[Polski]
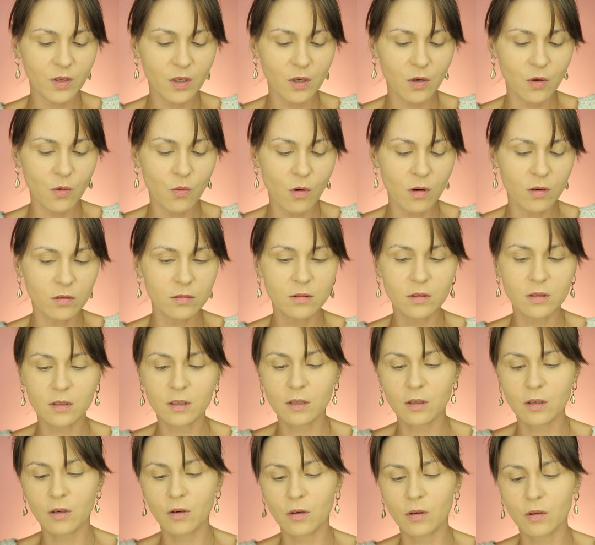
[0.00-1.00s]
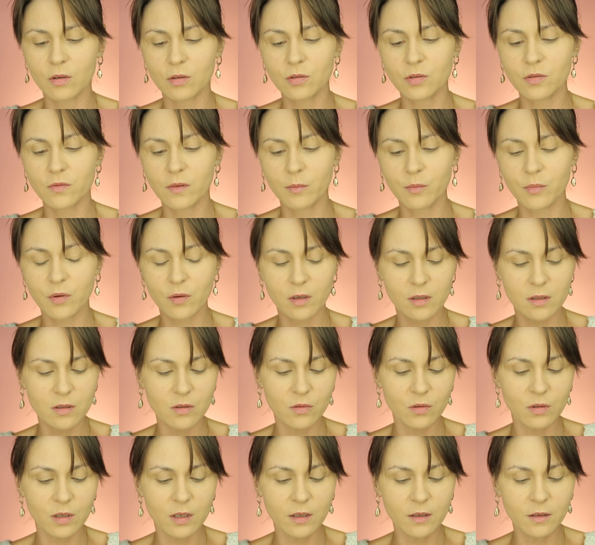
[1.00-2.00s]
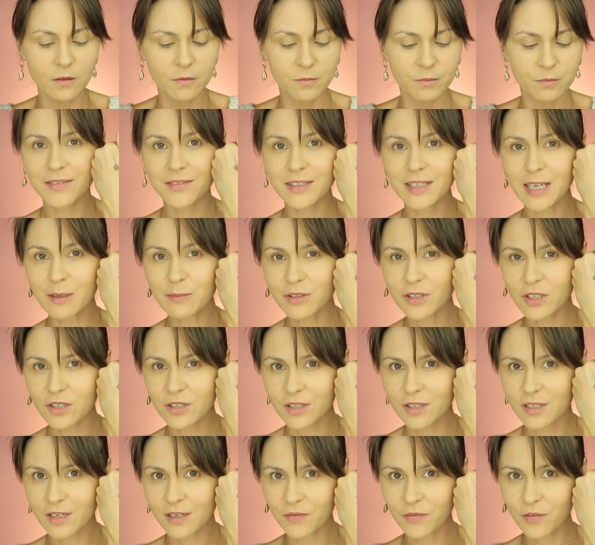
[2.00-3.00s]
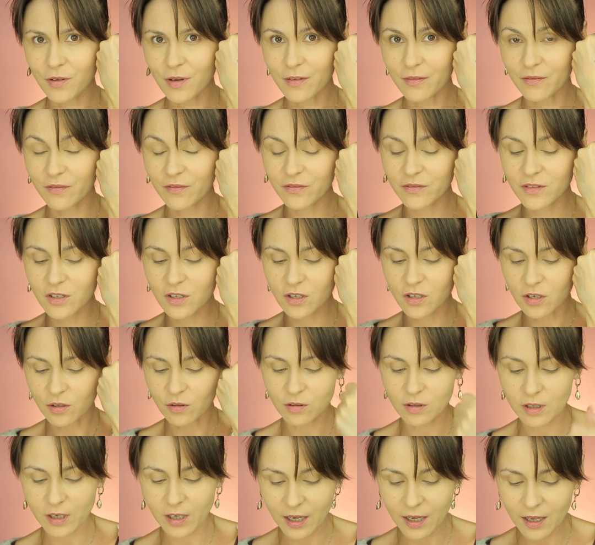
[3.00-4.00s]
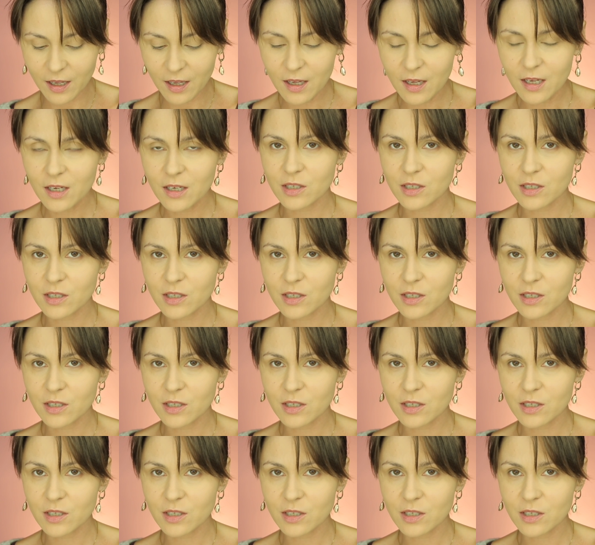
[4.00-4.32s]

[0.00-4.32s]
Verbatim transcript: chłodny kolor. Już Wam pokazuję. Wydaje mi się, że trafiłam w dziesiątkę.